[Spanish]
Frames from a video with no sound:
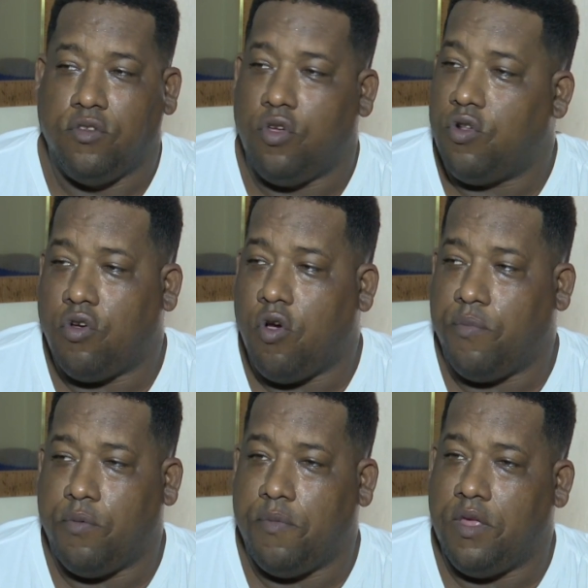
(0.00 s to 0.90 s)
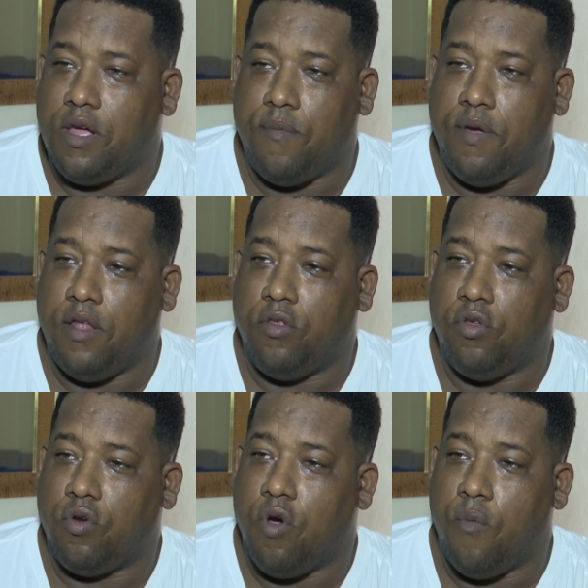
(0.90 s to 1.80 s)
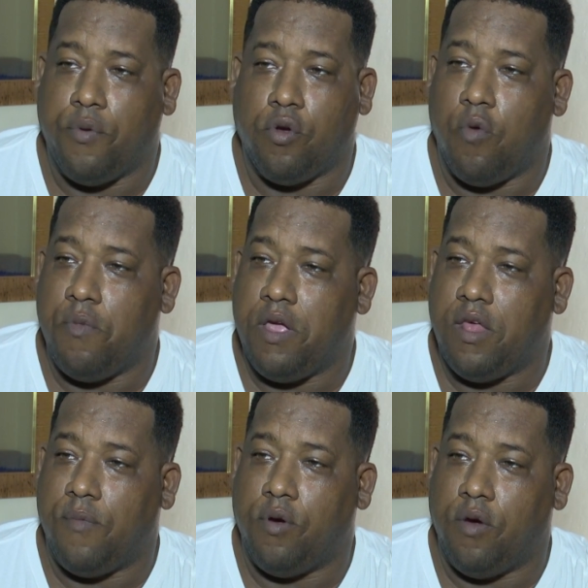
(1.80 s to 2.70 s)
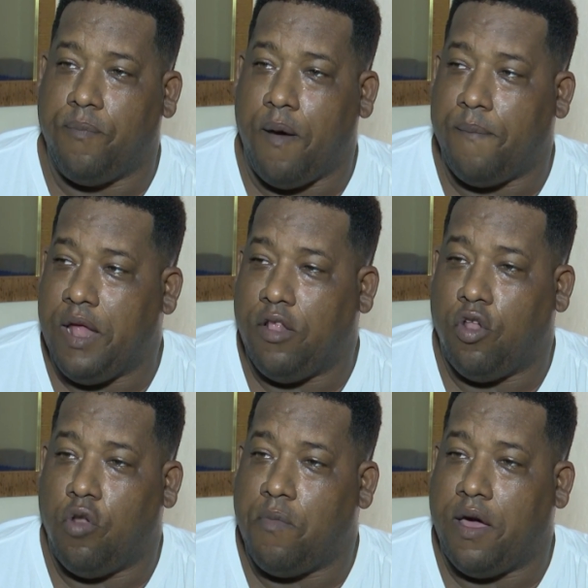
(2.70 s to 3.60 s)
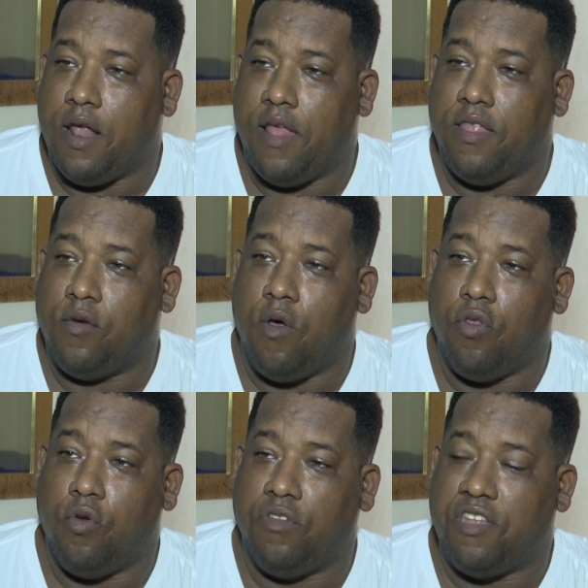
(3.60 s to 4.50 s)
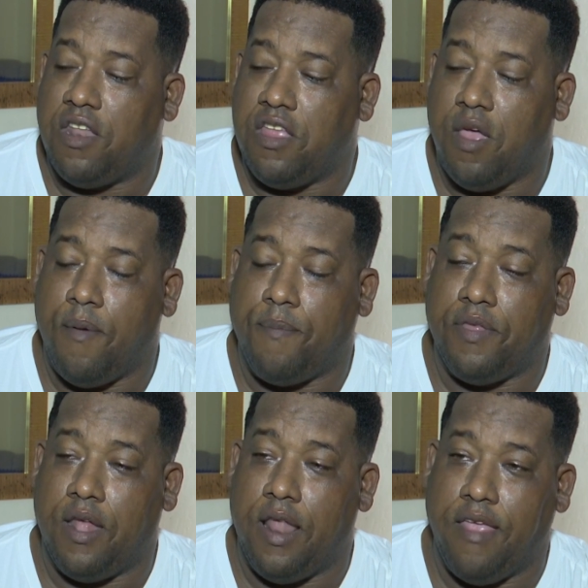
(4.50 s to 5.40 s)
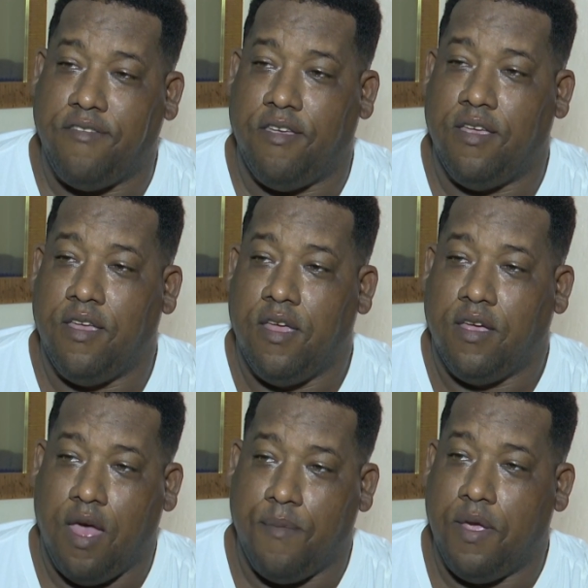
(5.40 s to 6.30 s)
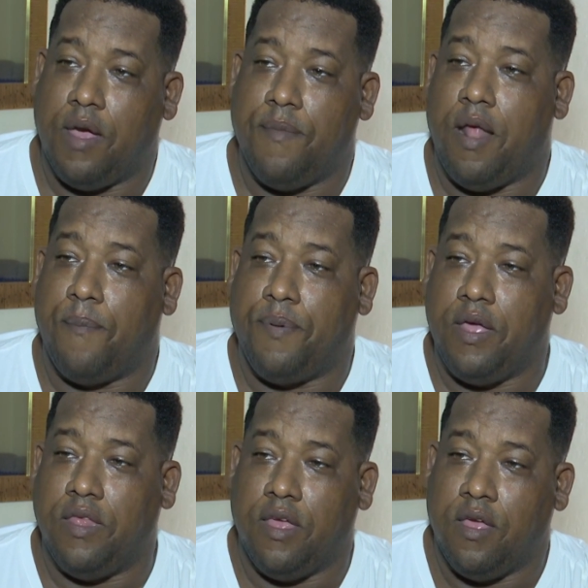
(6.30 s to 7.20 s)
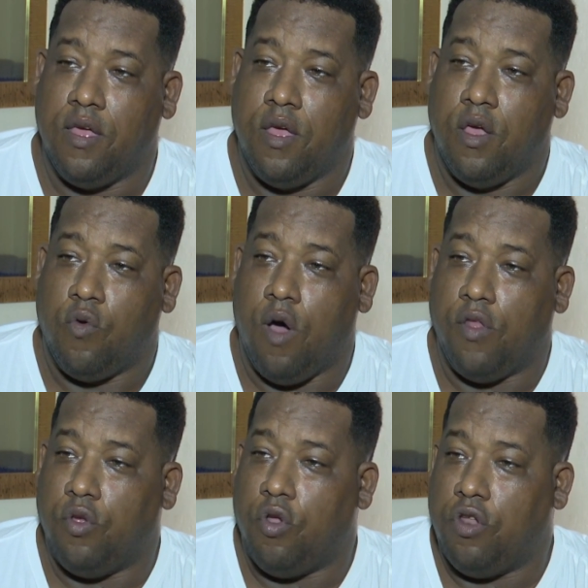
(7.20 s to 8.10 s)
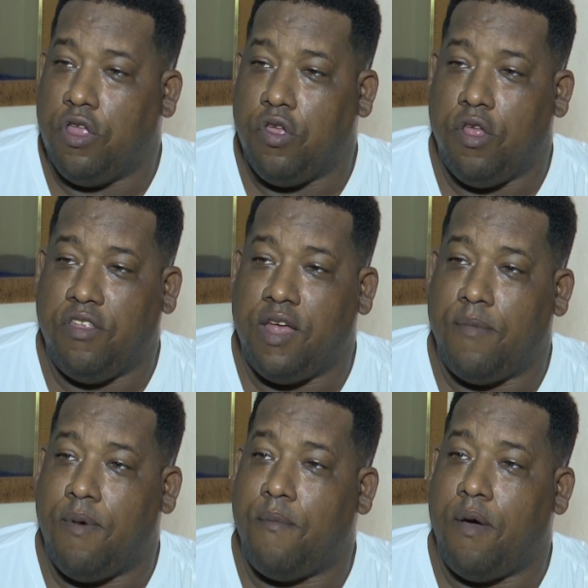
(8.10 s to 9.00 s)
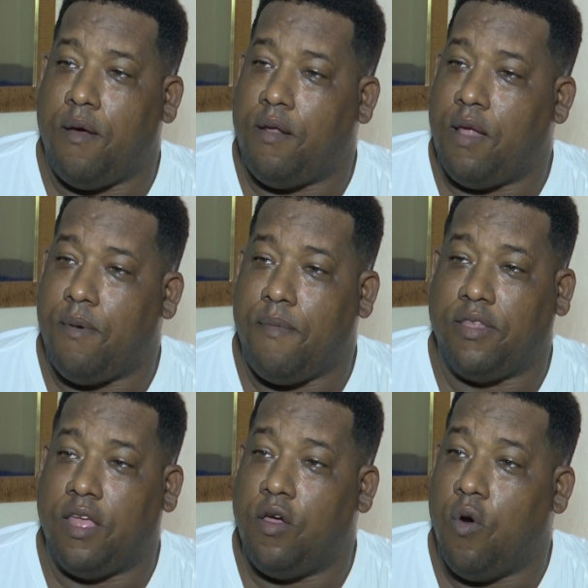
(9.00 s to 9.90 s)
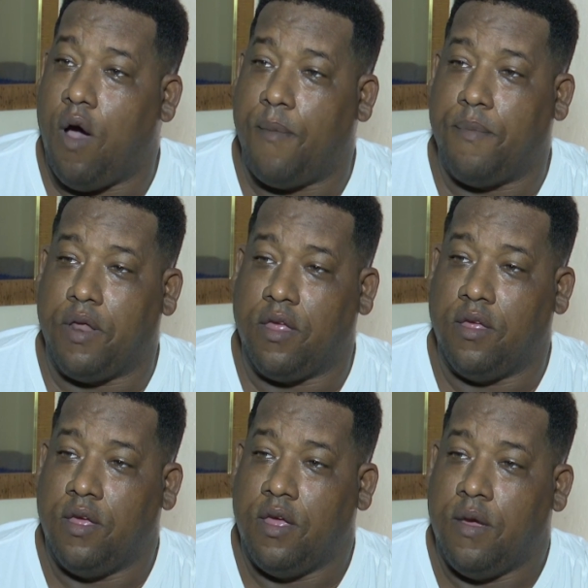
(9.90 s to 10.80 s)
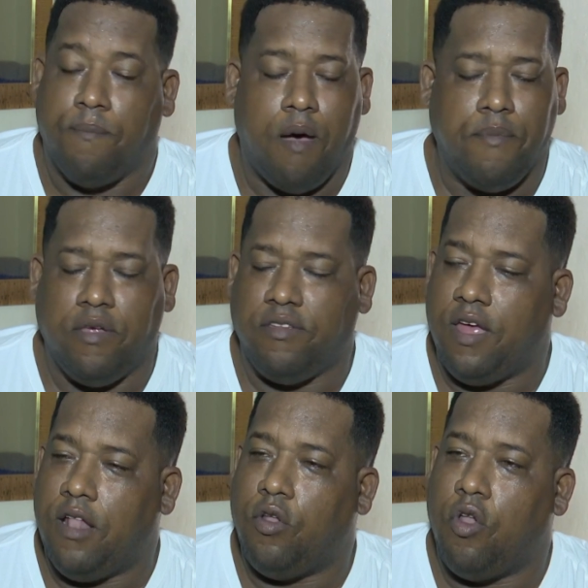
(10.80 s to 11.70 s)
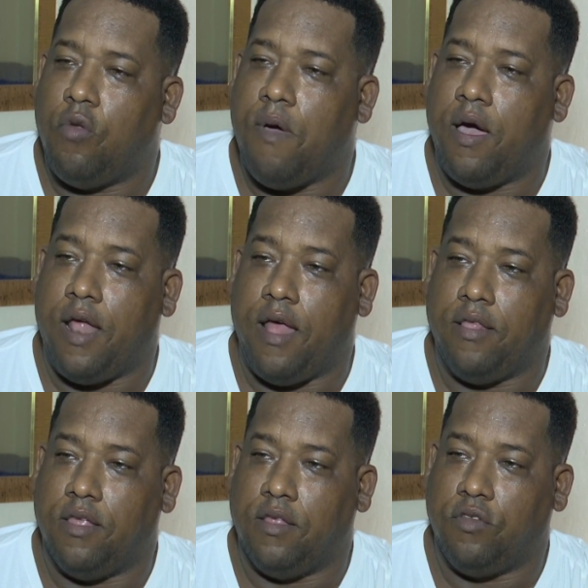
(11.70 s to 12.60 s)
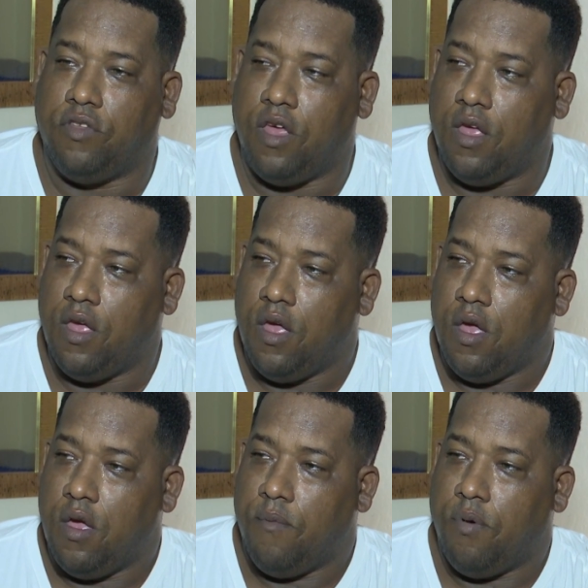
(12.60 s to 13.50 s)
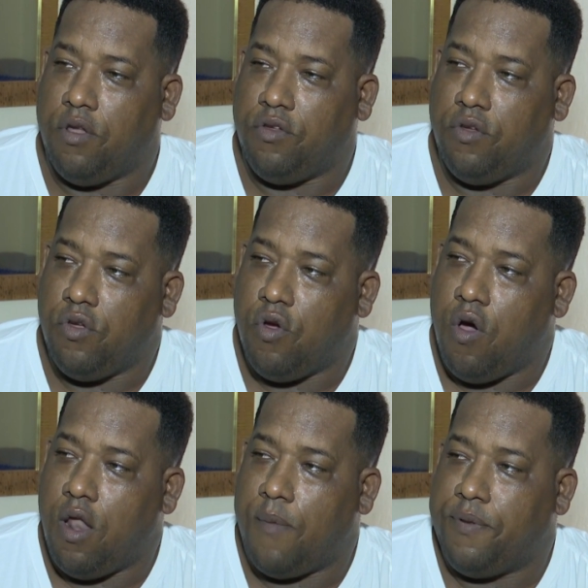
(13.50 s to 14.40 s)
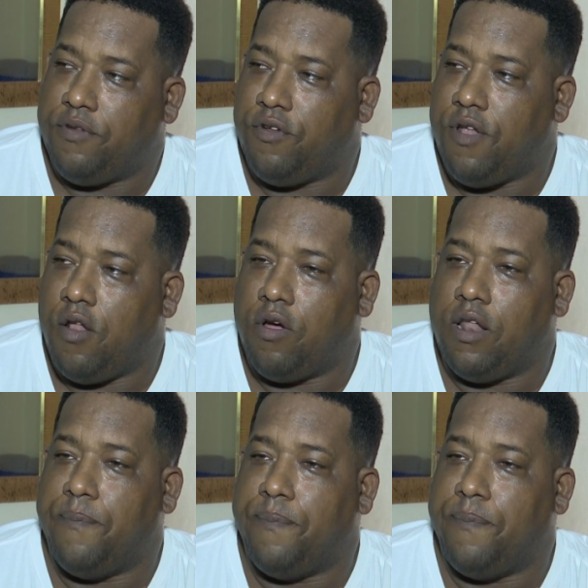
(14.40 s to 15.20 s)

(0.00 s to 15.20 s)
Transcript: yo no compro medicamento, yo compro comida, porque para mí el dolor más grande es cuando esa niña me pide leche que a mí que me la pide. Cuando los niños le dicen a, la mamá tengo hambre, para mí ese es el dolor más grande. Entonces, por eso yo a la persona lo que le